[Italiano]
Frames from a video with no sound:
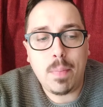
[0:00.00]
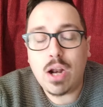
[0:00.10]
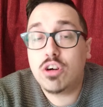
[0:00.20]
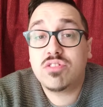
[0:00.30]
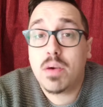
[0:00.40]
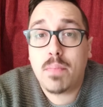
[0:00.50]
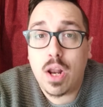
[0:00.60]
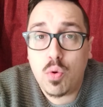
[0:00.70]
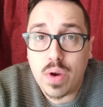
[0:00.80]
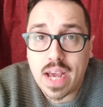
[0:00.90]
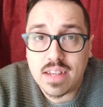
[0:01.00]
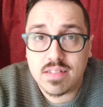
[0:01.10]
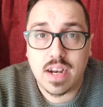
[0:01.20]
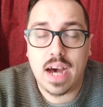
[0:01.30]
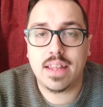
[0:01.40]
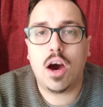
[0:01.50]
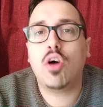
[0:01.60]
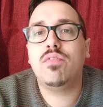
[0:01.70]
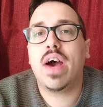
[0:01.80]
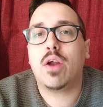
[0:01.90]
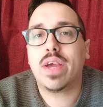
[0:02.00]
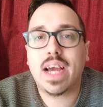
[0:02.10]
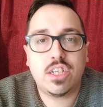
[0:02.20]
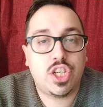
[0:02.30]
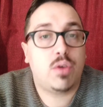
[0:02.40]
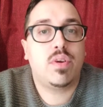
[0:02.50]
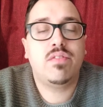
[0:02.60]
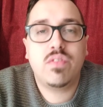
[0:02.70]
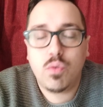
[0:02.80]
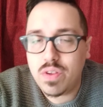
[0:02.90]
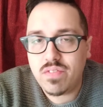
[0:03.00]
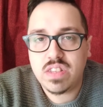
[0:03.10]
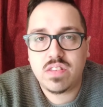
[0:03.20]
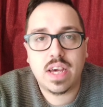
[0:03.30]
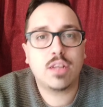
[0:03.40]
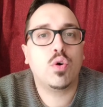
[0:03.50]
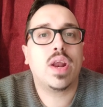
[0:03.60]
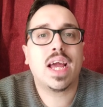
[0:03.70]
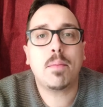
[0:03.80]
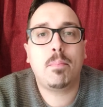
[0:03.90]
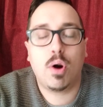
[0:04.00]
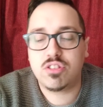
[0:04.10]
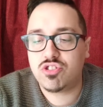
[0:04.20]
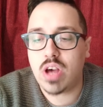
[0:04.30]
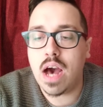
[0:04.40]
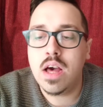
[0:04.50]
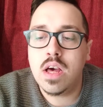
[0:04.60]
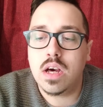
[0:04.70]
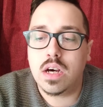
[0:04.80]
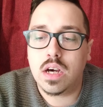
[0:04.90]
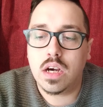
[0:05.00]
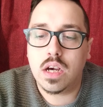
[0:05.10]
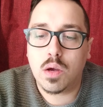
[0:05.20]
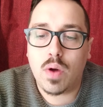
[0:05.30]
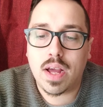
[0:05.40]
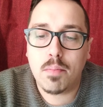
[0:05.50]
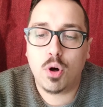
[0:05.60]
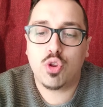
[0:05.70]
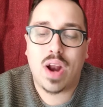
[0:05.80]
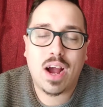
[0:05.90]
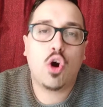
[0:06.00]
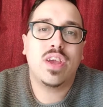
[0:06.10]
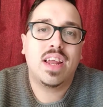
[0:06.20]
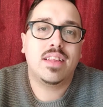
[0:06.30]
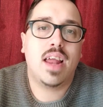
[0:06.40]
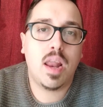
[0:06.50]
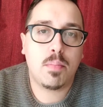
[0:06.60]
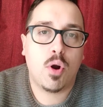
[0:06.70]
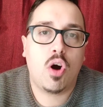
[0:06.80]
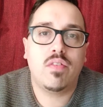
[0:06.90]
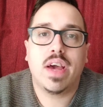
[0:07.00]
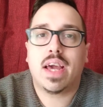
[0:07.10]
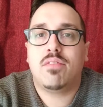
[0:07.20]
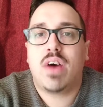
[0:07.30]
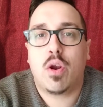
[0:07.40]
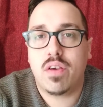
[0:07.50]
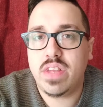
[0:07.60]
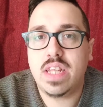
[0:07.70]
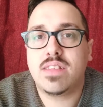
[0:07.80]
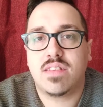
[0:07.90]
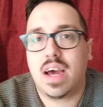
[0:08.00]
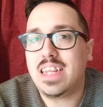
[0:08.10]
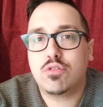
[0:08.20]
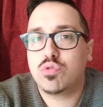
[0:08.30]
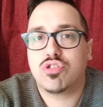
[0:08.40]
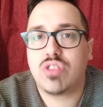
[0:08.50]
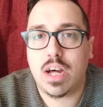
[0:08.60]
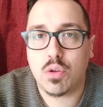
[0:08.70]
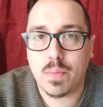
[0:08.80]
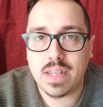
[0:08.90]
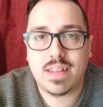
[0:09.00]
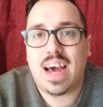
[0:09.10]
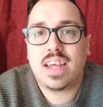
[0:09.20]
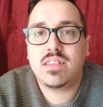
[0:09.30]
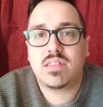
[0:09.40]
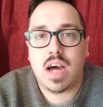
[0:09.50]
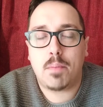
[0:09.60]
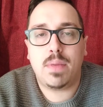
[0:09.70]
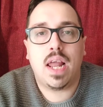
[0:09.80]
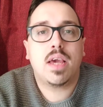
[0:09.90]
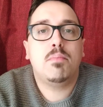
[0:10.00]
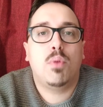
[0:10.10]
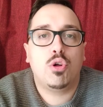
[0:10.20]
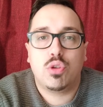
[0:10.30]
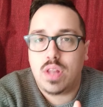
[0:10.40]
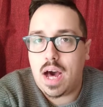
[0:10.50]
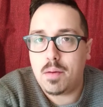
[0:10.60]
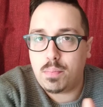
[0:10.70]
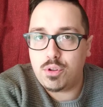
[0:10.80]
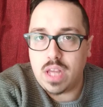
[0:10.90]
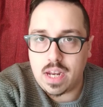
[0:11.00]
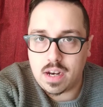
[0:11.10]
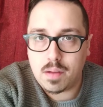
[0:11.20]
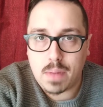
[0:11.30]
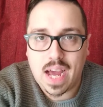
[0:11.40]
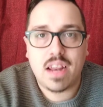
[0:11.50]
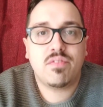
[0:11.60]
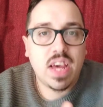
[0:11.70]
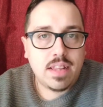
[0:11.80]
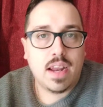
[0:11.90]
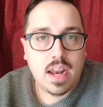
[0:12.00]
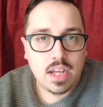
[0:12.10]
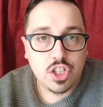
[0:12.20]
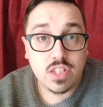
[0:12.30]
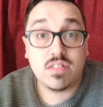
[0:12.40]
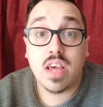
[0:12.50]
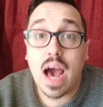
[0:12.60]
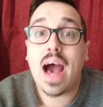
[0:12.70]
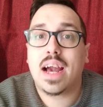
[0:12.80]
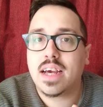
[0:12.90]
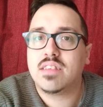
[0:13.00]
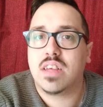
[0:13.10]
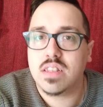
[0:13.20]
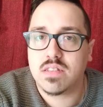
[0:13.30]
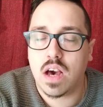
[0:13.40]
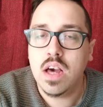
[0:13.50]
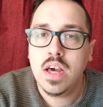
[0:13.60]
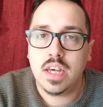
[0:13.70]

però sembra l'unica strada, ovvero ingaggiare un, un investigatore che possa eh, in qualche modo raccogliere delle prove che vanno a evidenziare il suo stato mentale instabile in modo da poter magari vendere l'agenzia anche senza